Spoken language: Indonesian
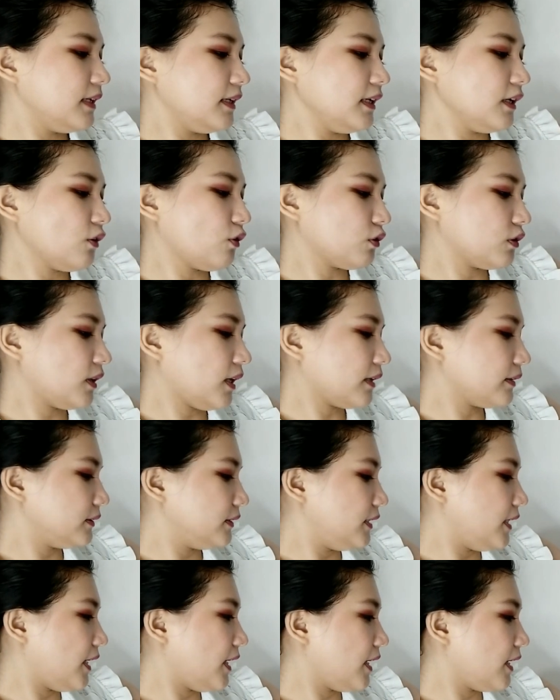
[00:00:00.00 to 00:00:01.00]
ini
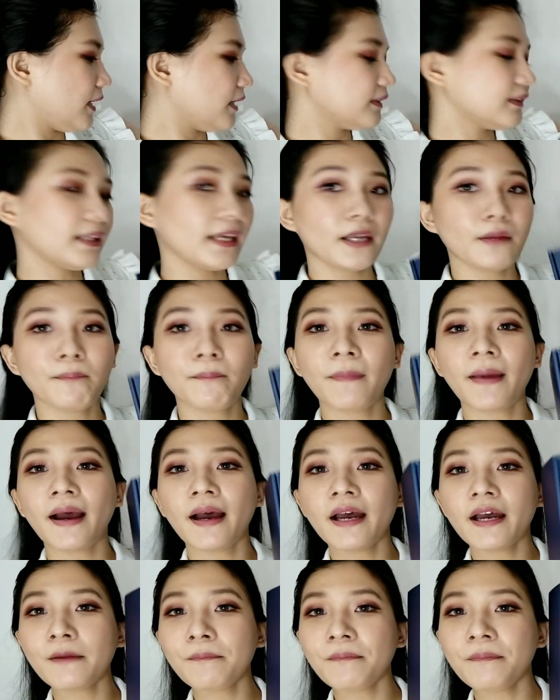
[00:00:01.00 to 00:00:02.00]
kotaknya
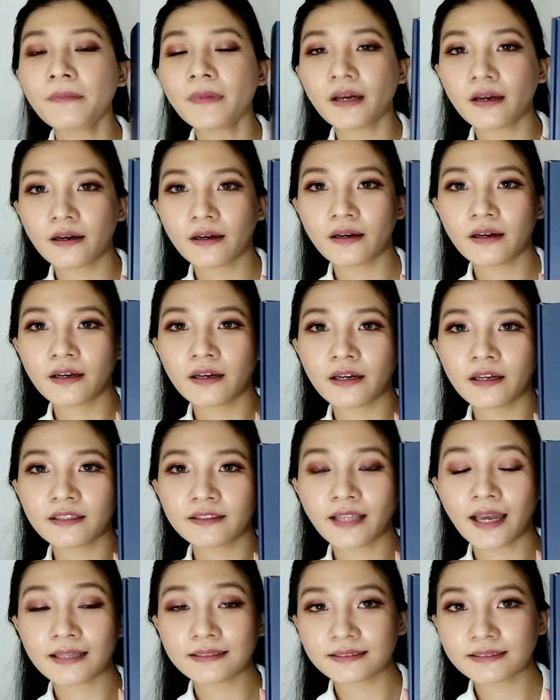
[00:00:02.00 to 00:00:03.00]
tema uh, eh,
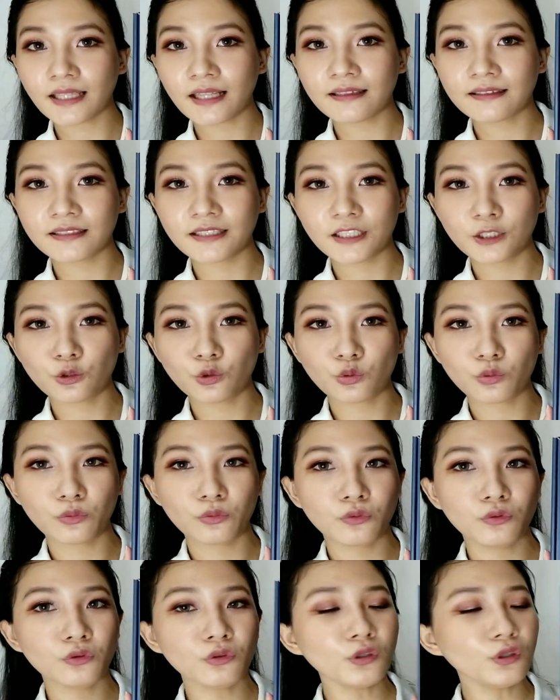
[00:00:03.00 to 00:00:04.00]
Natal
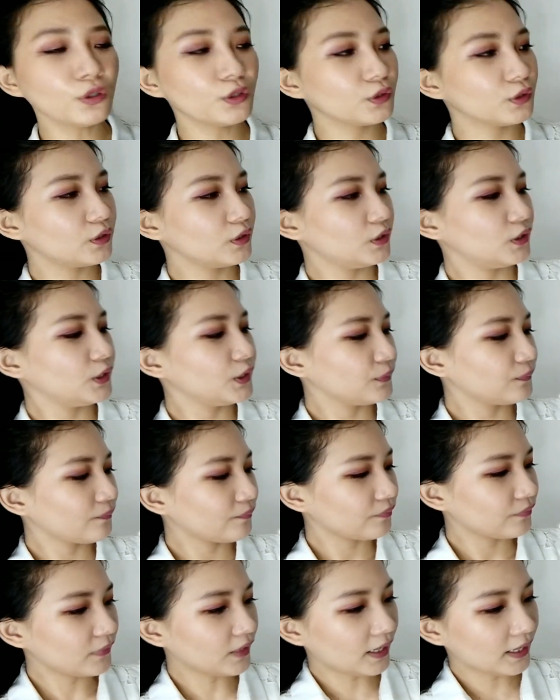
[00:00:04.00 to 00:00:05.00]
gitu
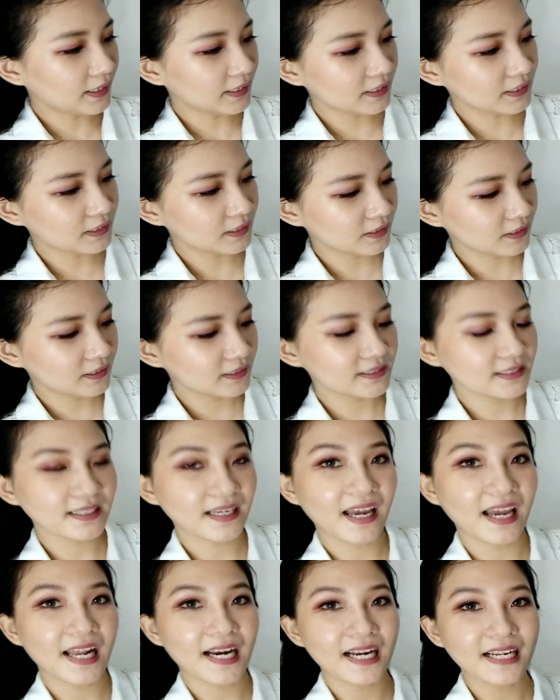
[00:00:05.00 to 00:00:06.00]
nah
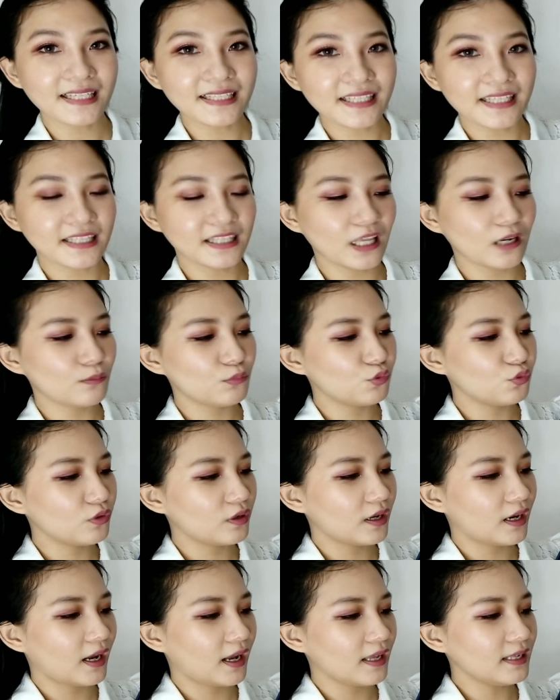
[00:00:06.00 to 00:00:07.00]
sekarang kita
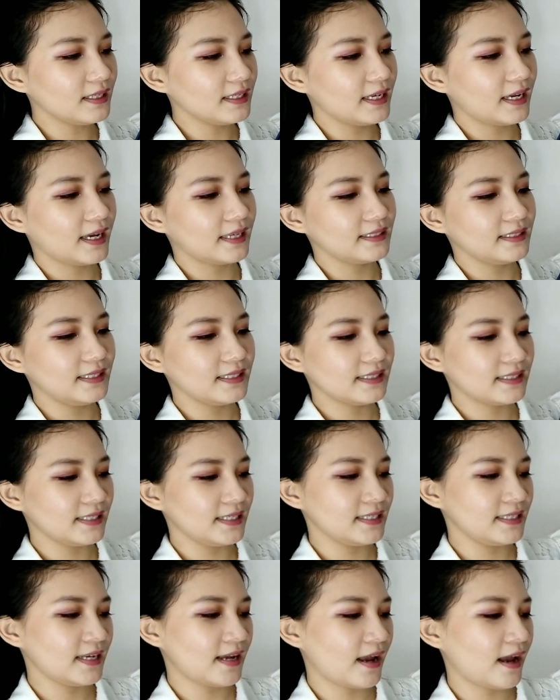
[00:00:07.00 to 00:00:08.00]
buka lihat
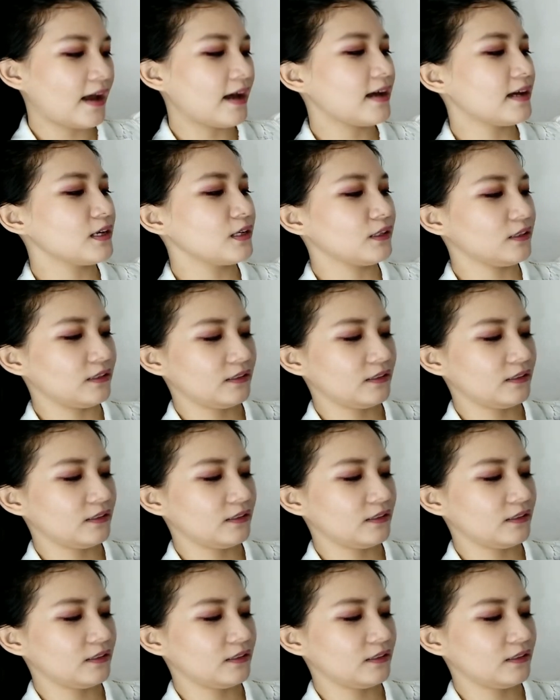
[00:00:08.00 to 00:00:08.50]
isinya